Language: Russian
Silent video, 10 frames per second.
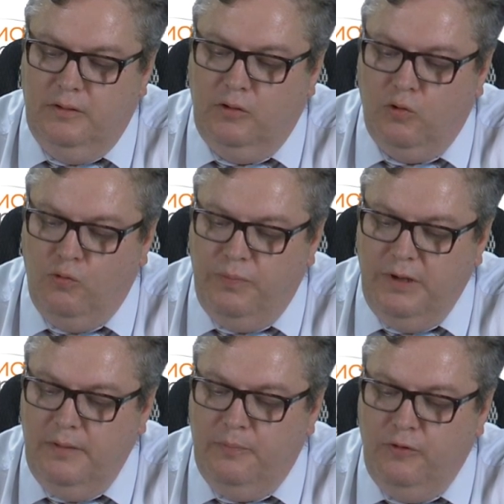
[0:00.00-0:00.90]

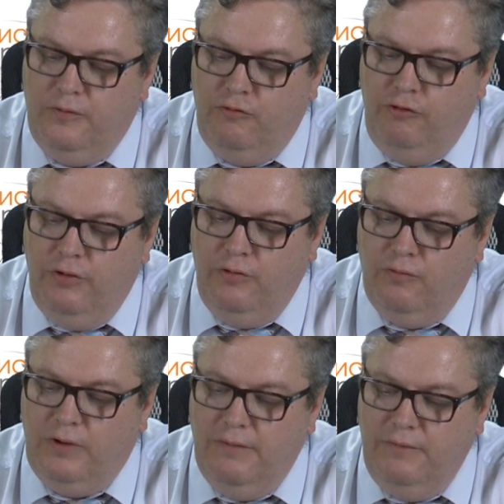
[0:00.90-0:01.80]
группа по изучению
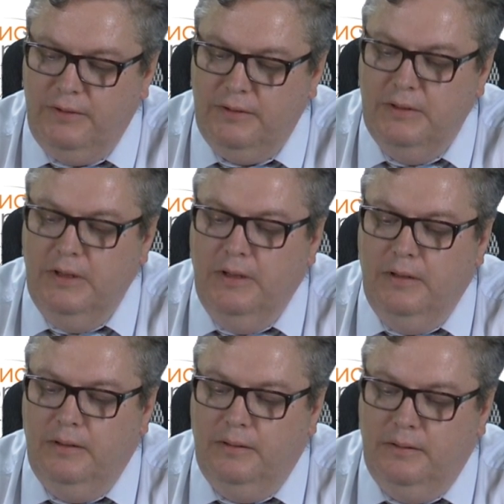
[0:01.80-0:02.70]
ковид
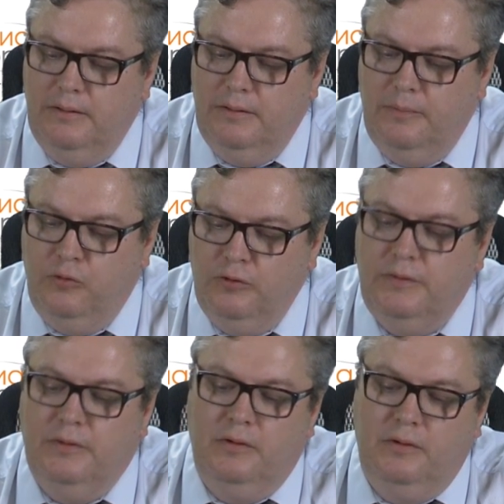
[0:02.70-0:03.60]

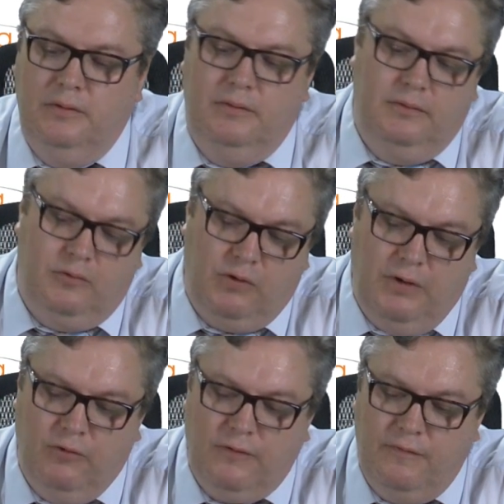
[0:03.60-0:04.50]
под
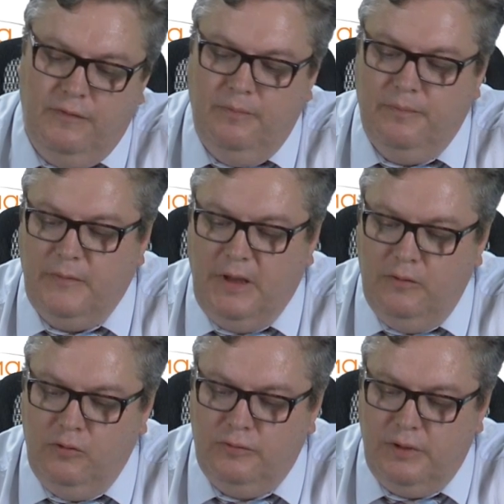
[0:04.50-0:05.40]
руководством
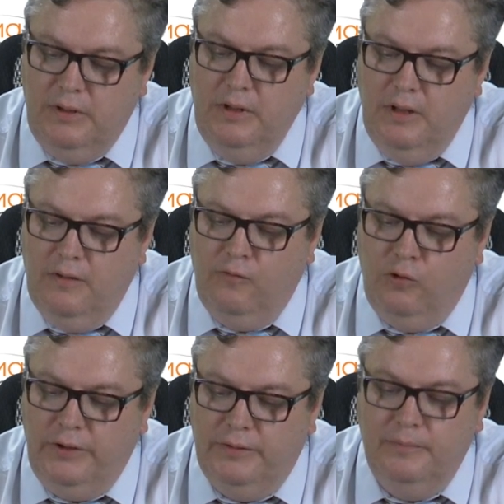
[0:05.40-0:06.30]
доктора
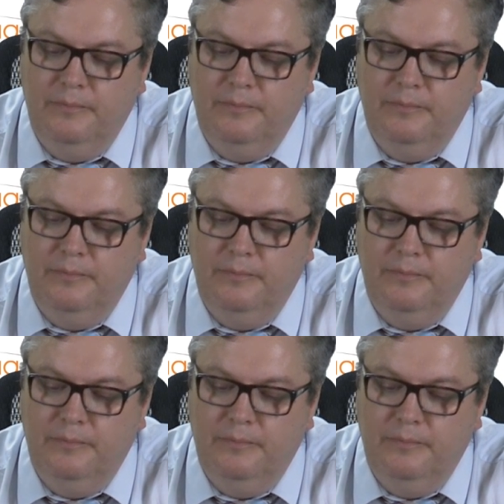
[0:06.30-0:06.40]
Волин.